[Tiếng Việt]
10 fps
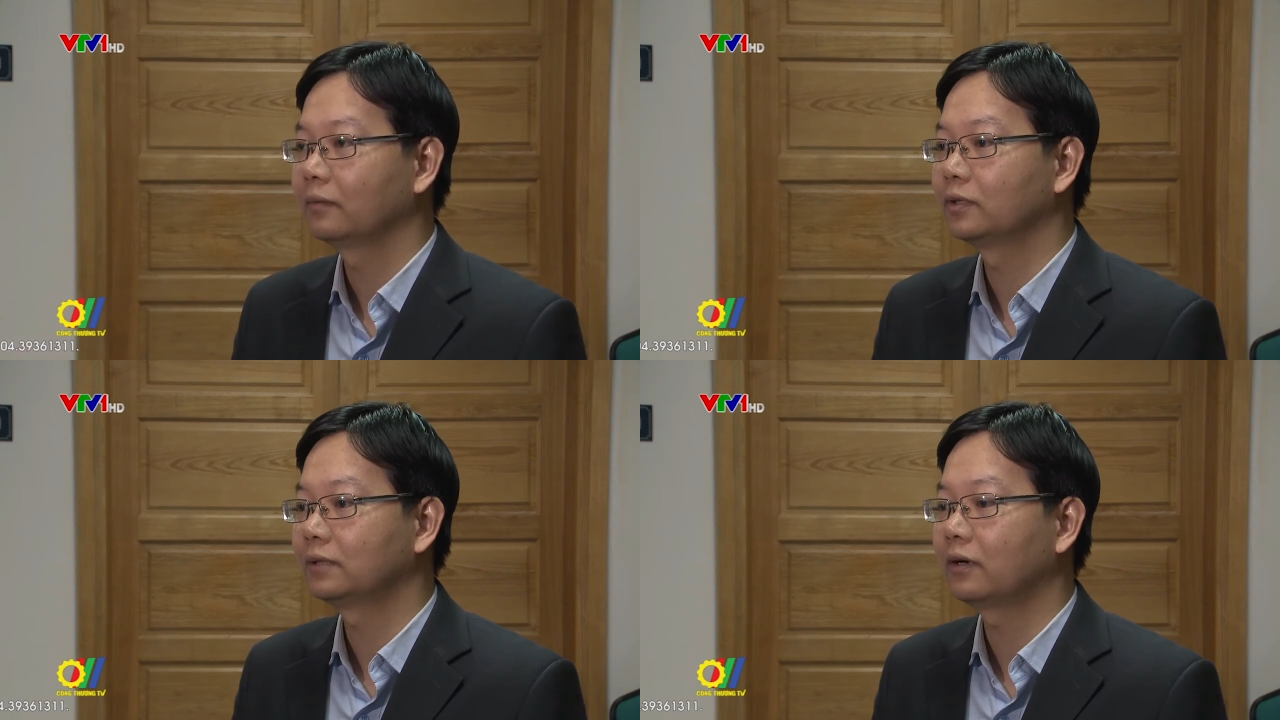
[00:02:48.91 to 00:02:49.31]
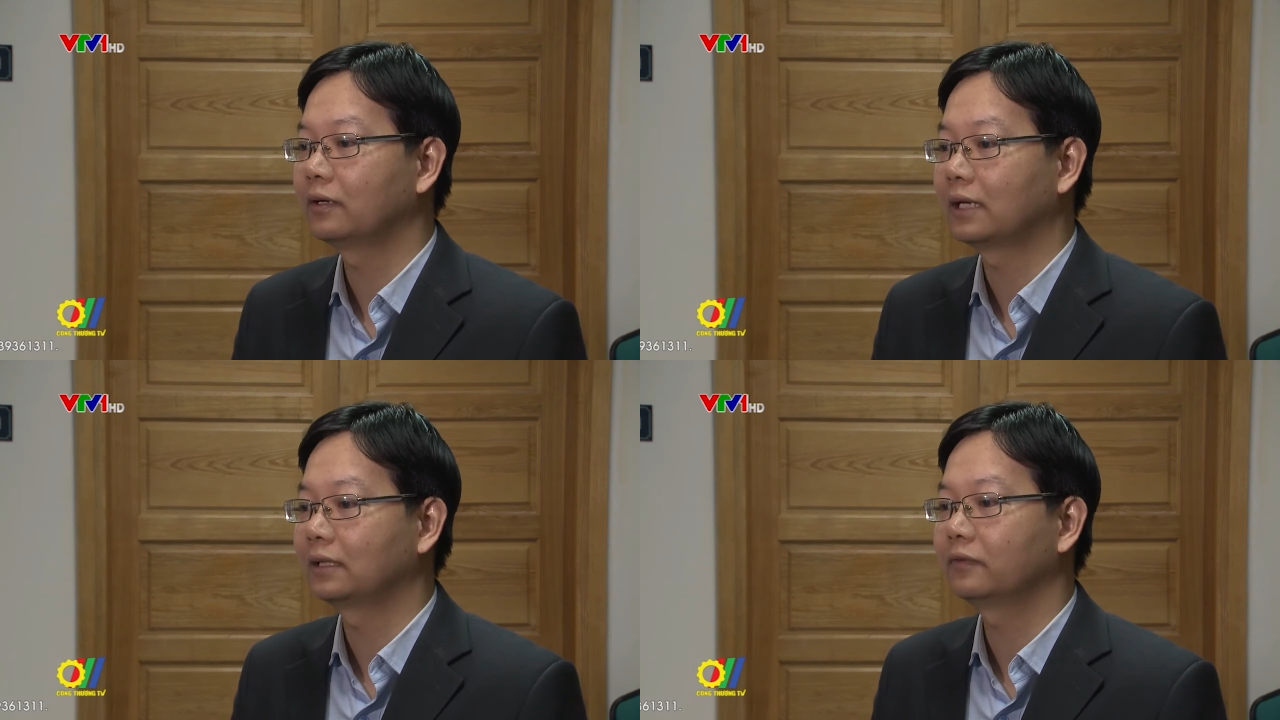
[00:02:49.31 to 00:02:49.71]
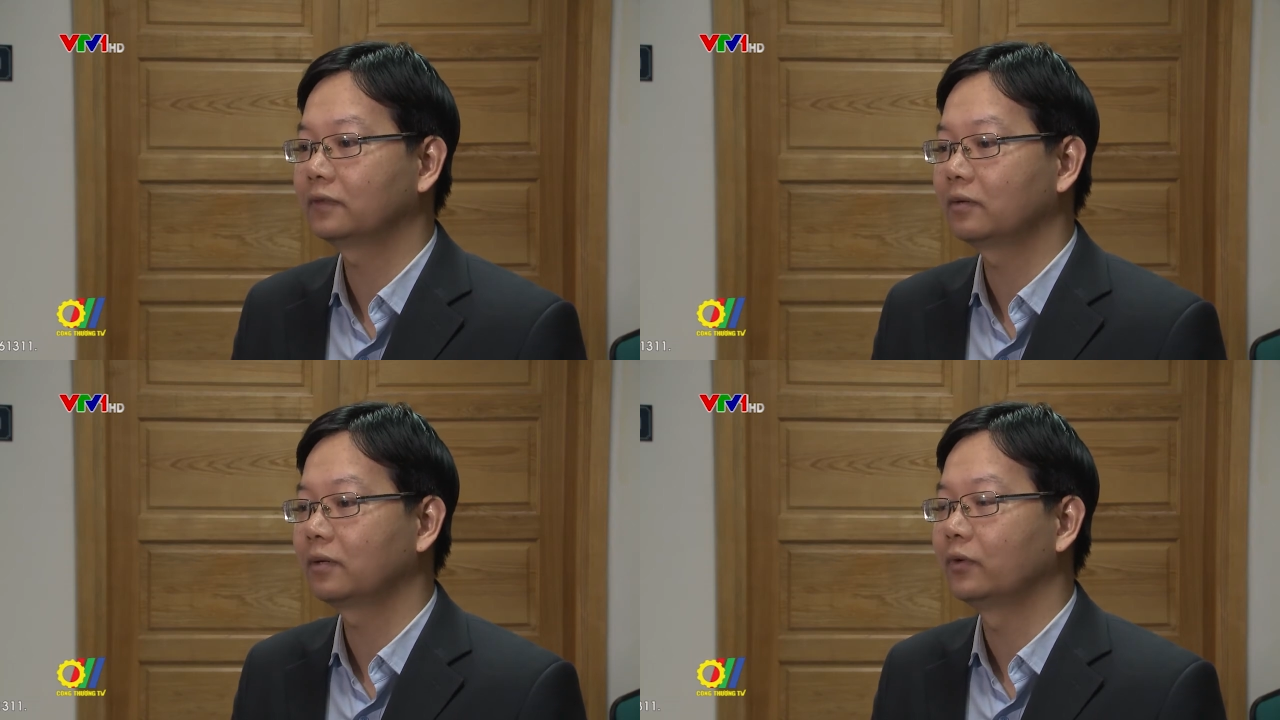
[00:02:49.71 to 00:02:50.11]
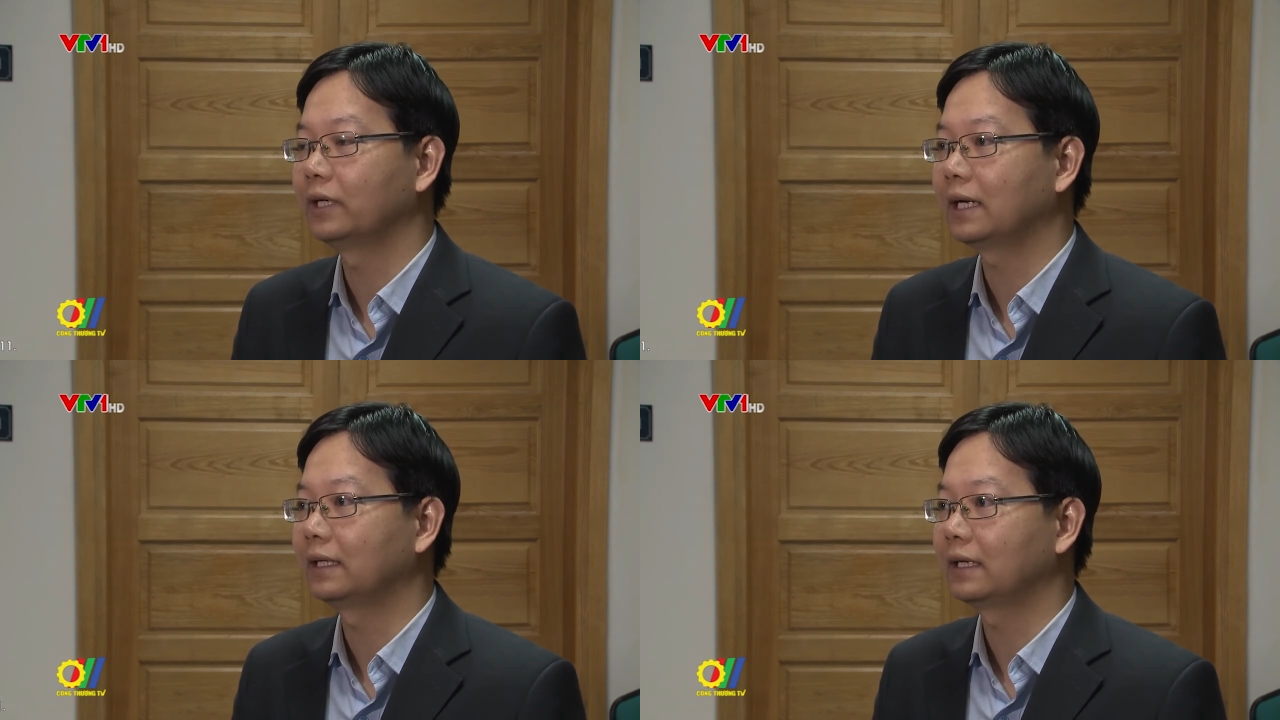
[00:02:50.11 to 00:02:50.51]
chúng ta còn đặt trong cái bối
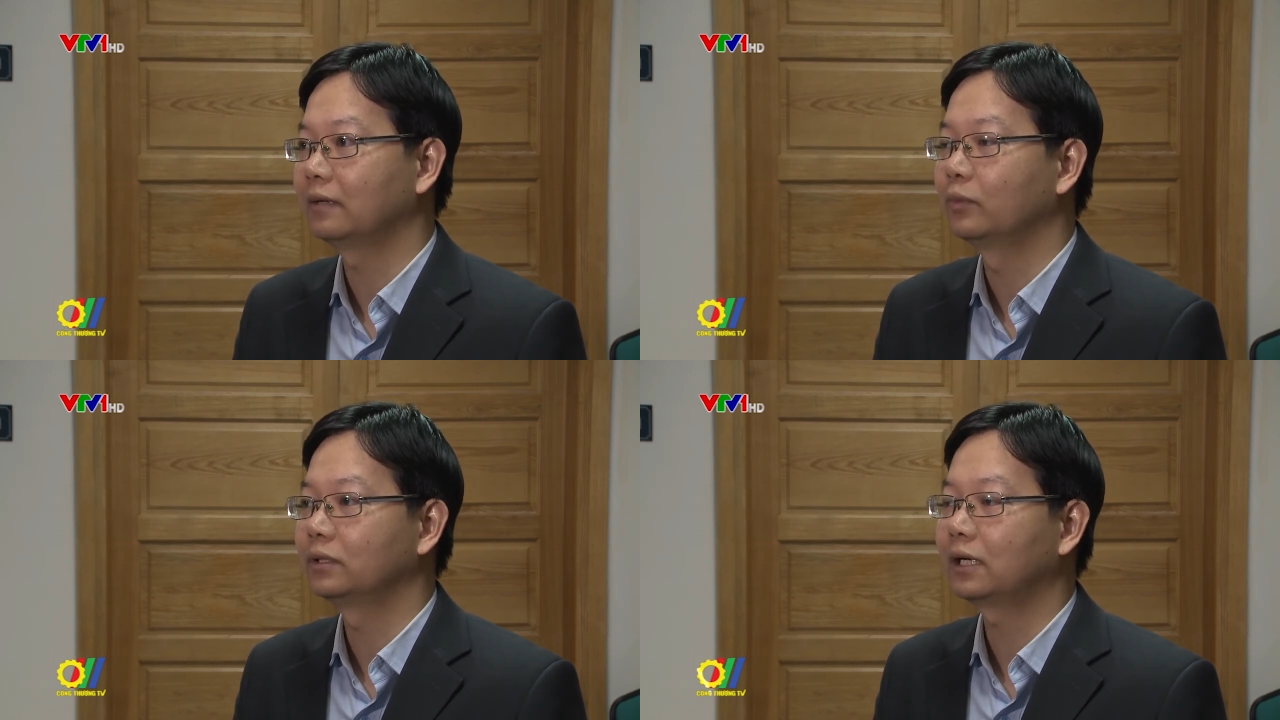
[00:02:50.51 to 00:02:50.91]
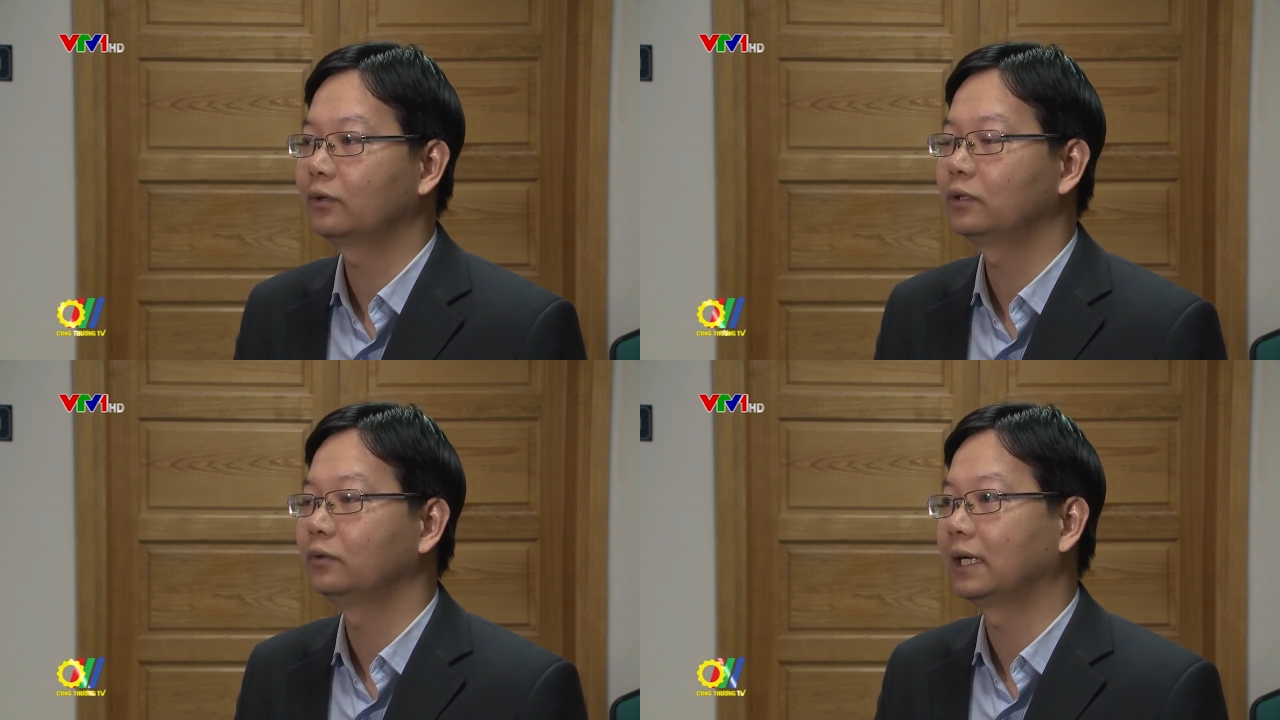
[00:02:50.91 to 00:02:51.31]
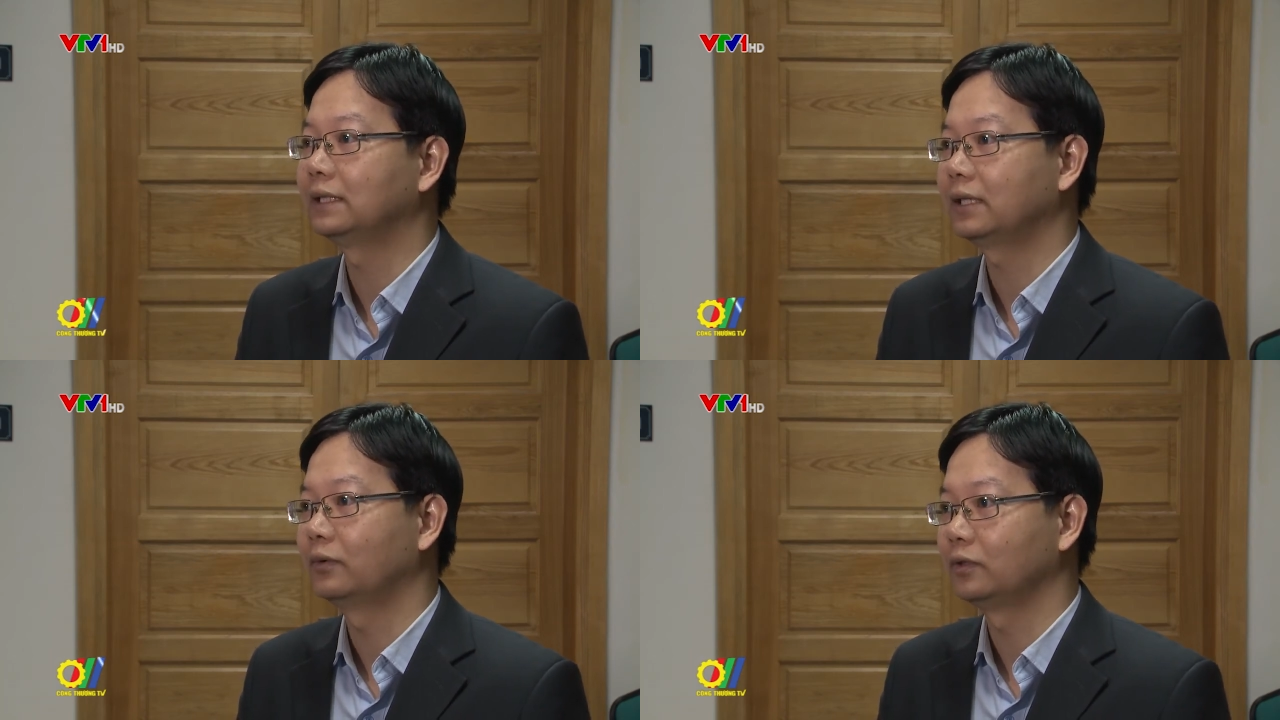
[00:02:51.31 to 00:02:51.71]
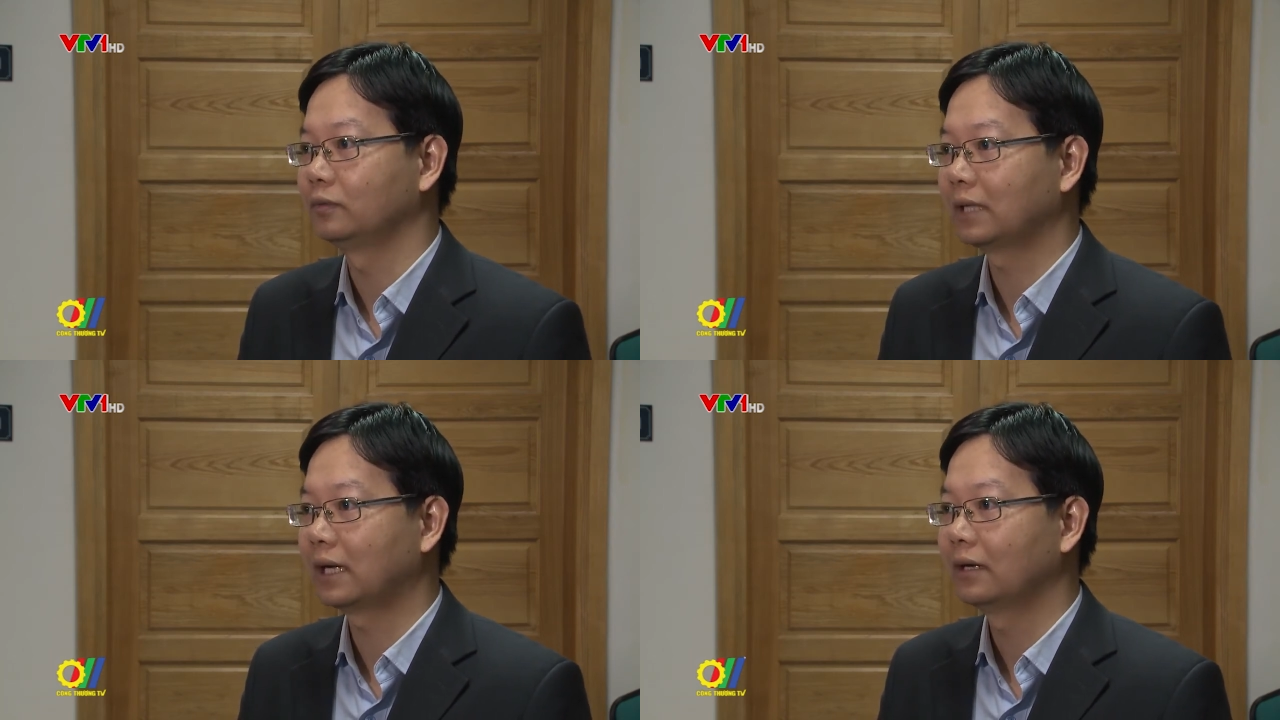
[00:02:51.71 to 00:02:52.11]
cảnh các là một các đối thủ cạnh tranh của
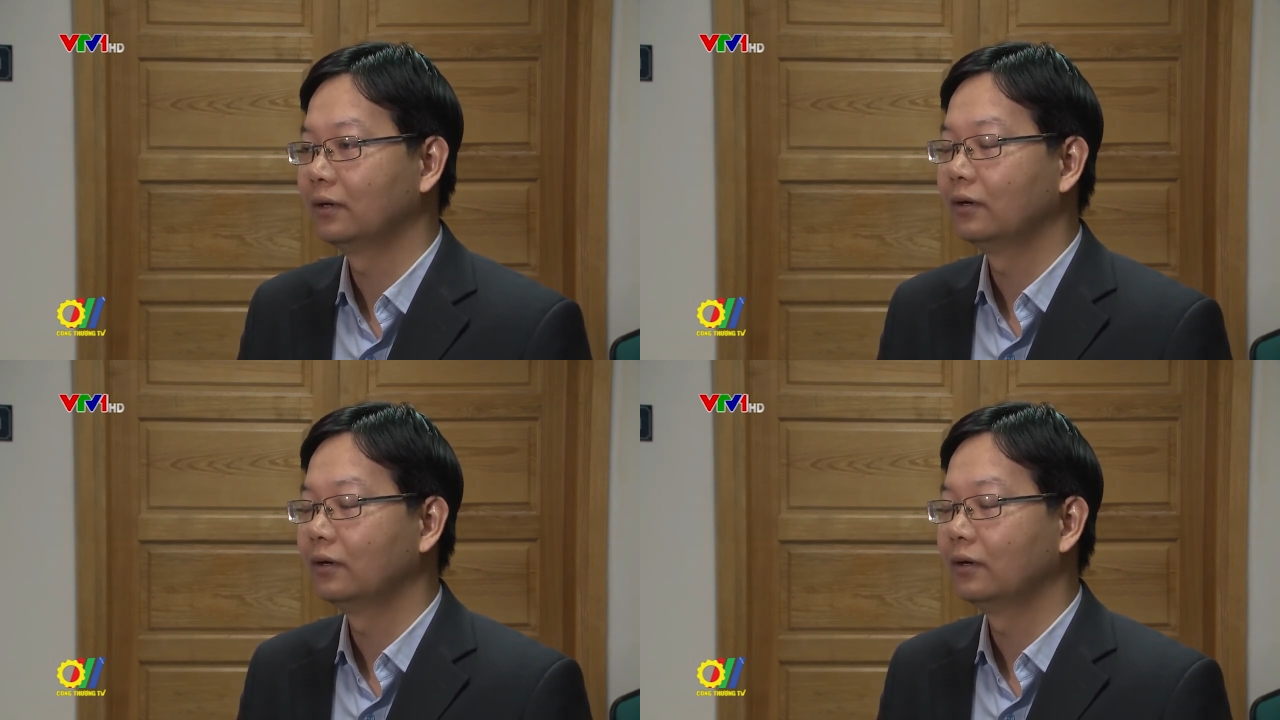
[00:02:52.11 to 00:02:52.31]
chúng ta